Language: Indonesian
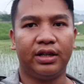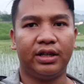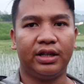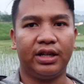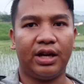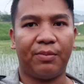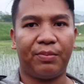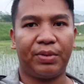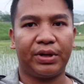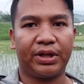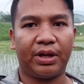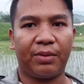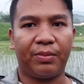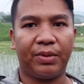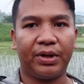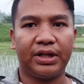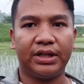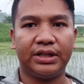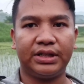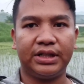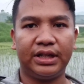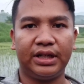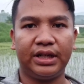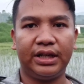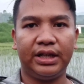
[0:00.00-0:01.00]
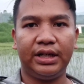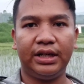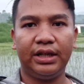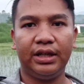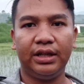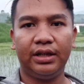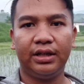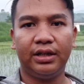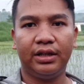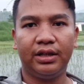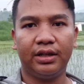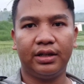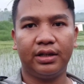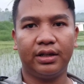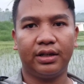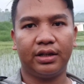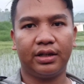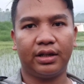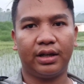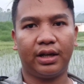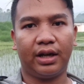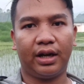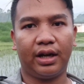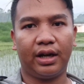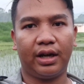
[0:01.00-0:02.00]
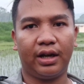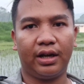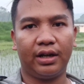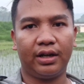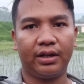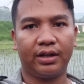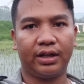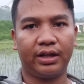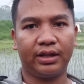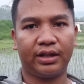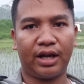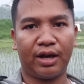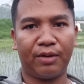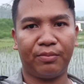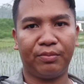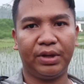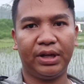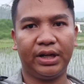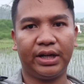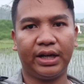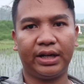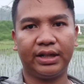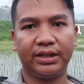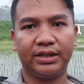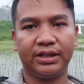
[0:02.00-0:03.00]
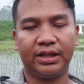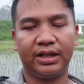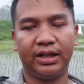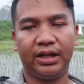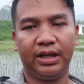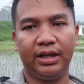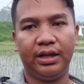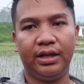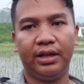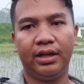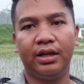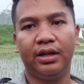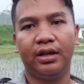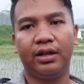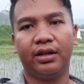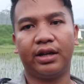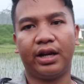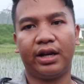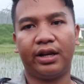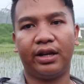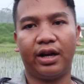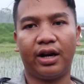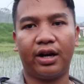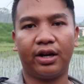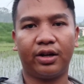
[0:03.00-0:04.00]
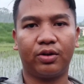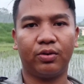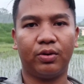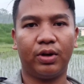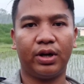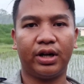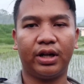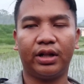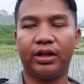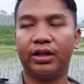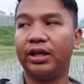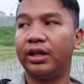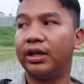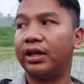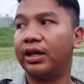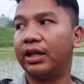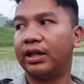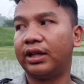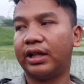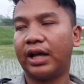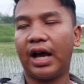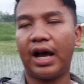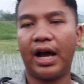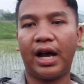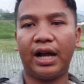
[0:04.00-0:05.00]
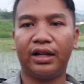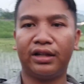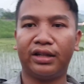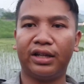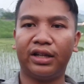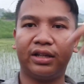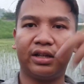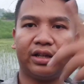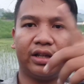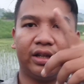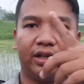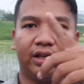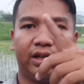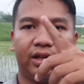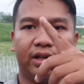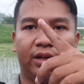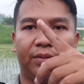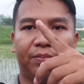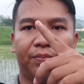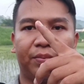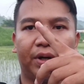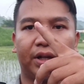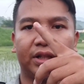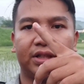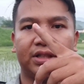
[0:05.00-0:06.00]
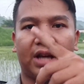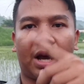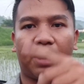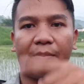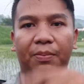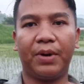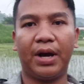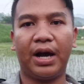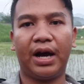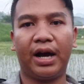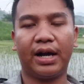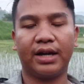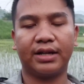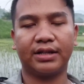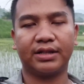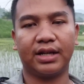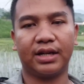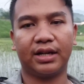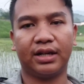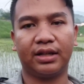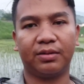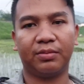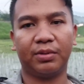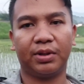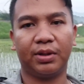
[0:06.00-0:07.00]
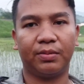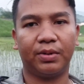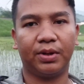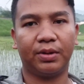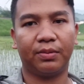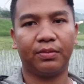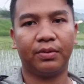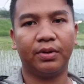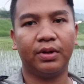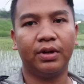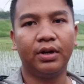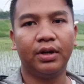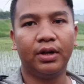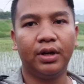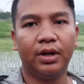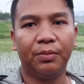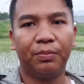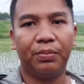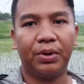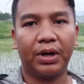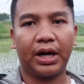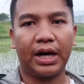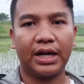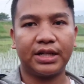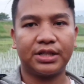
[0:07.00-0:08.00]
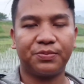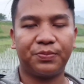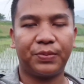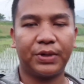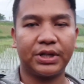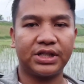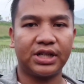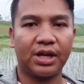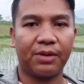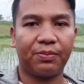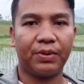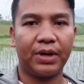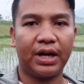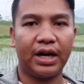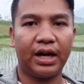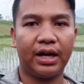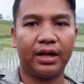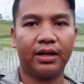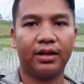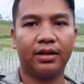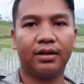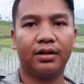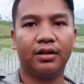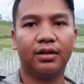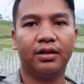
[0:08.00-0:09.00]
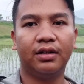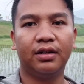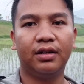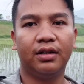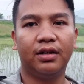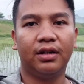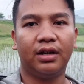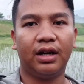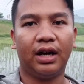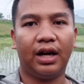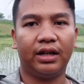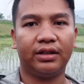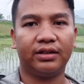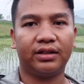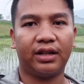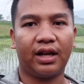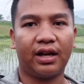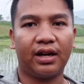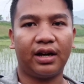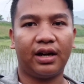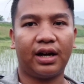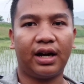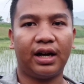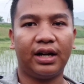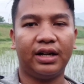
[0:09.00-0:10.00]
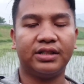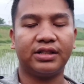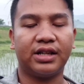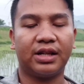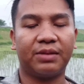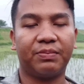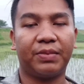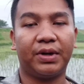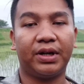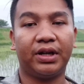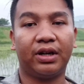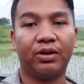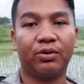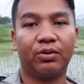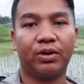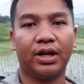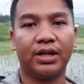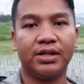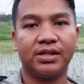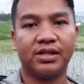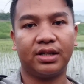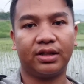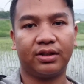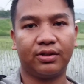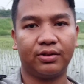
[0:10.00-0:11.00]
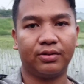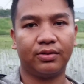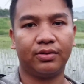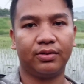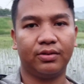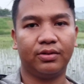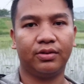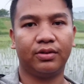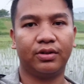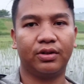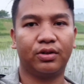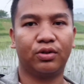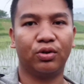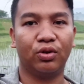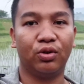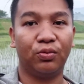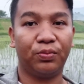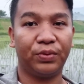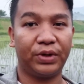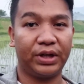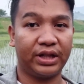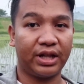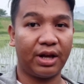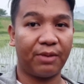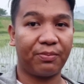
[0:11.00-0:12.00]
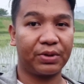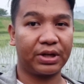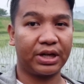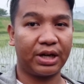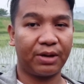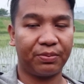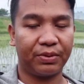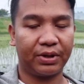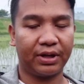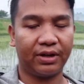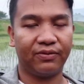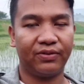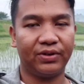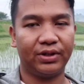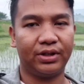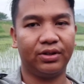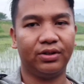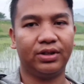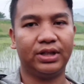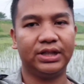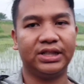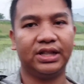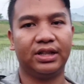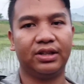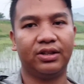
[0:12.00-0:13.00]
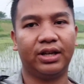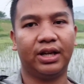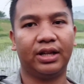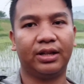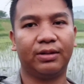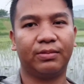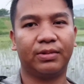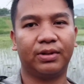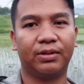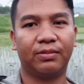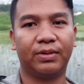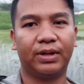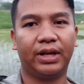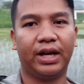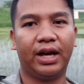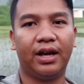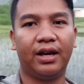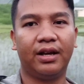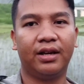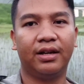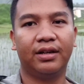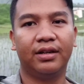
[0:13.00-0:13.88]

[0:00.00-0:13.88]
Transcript: yang pertama di sini nah kita ambil dari sini jadi yang kedua nanti kita hunting di percabangan sana teman-teman bekas percabangan antara Kalisat Panarukan situ dulu kita pernah bikin video di situ ya teman-teman ya